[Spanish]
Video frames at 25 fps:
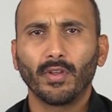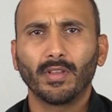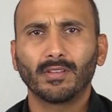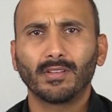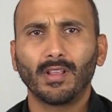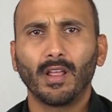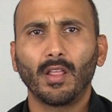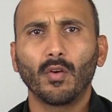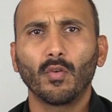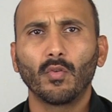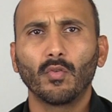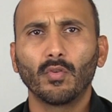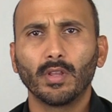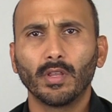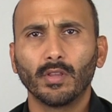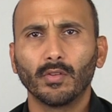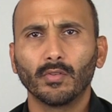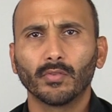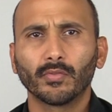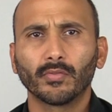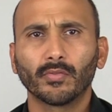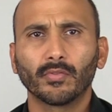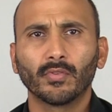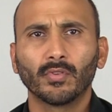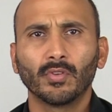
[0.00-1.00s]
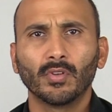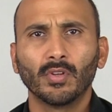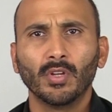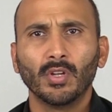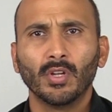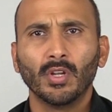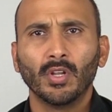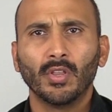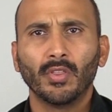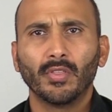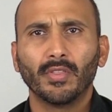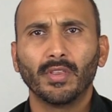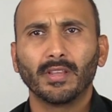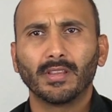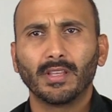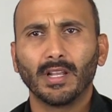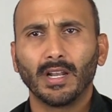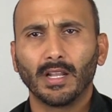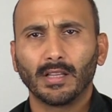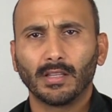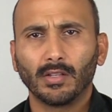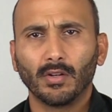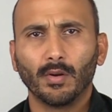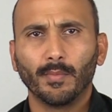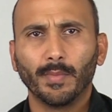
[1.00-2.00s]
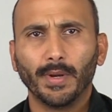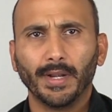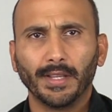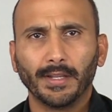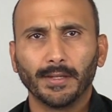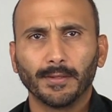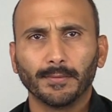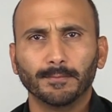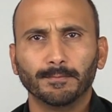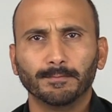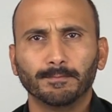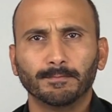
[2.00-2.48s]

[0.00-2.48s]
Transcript: Estados Unidos desde Latinoamérica.